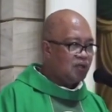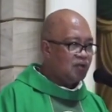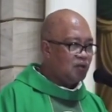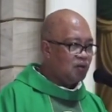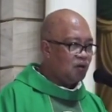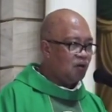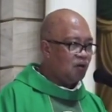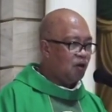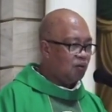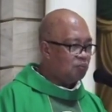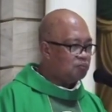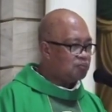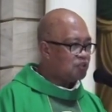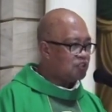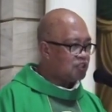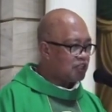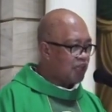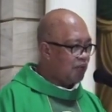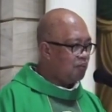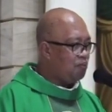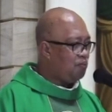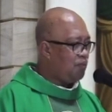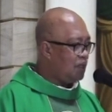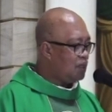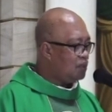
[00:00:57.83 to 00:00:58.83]
of
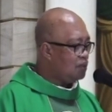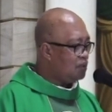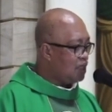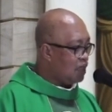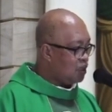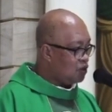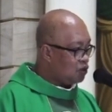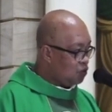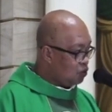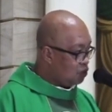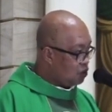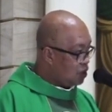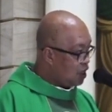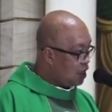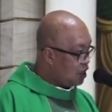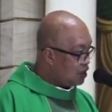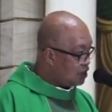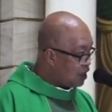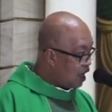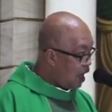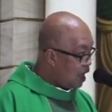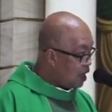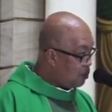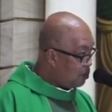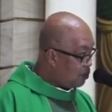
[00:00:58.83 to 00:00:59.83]
72
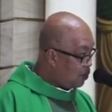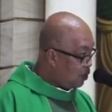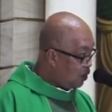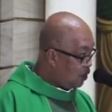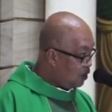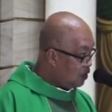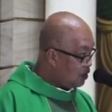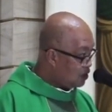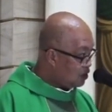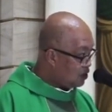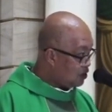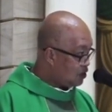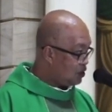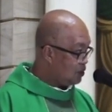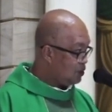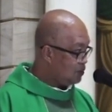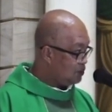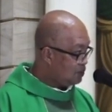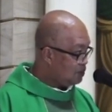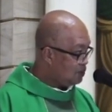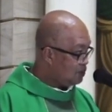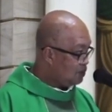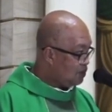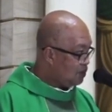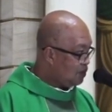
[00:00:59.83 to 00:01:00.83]
disciples.
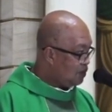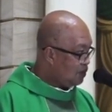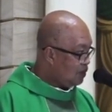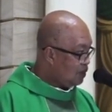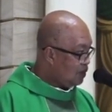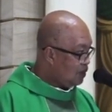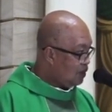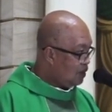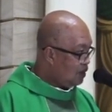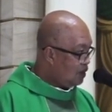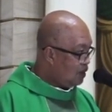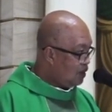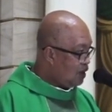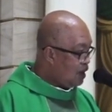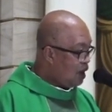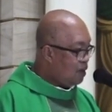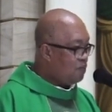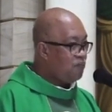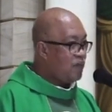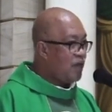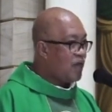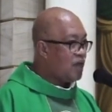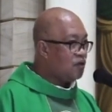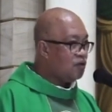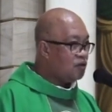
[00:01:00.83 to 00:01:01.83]
Ang ah,
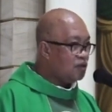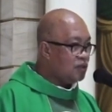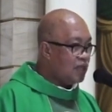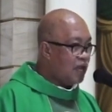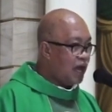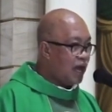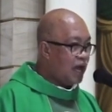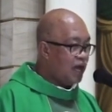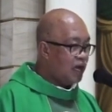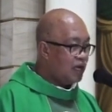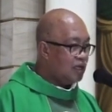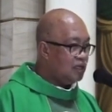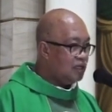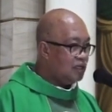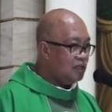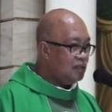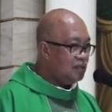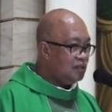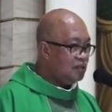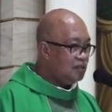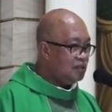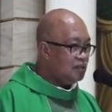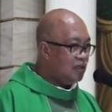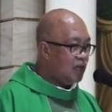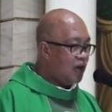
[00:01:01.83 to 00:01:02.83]
meron lang
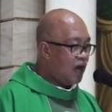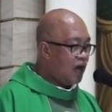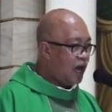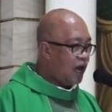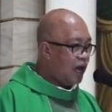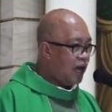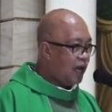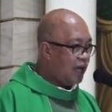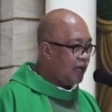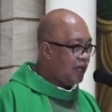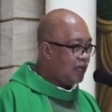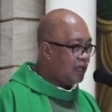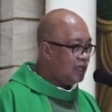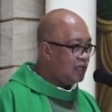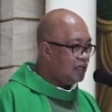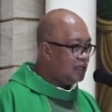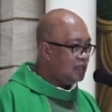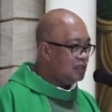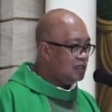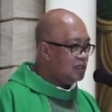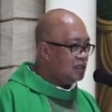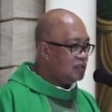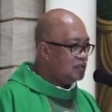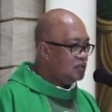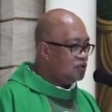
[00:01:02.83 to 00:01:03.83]
ay
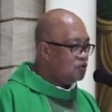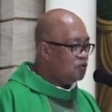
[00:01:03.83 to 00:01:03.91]
yung